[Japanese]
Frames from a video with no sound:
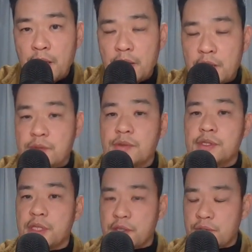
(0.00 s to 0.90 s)
でそう
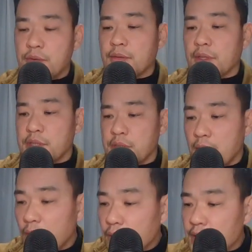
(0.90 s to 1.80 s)
したらその子たち
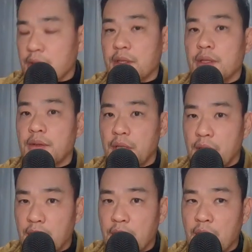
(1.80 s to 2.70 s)
が大きくなった時
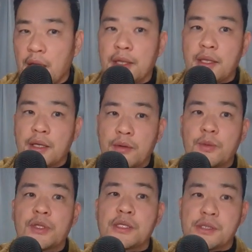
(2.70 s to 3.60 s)
に偏見を
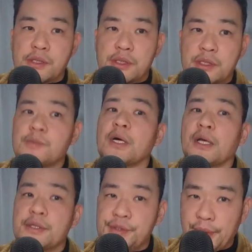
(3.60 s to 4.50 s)
持たずに済むわ
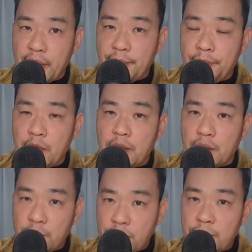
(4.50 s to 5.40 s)
けですよね。だか
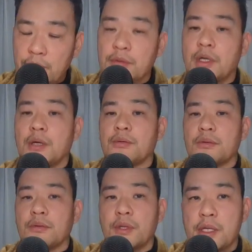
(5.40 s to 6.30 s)
らこういうことが
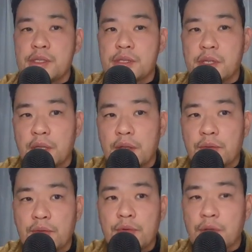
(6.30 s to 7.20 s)
本当に大切かな
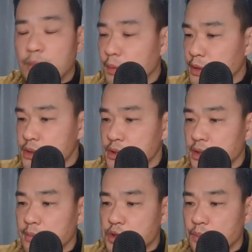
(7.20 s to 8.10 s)
というふうに思います。次
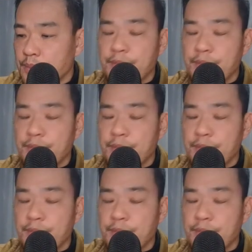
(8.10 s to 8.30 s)
行きましょう。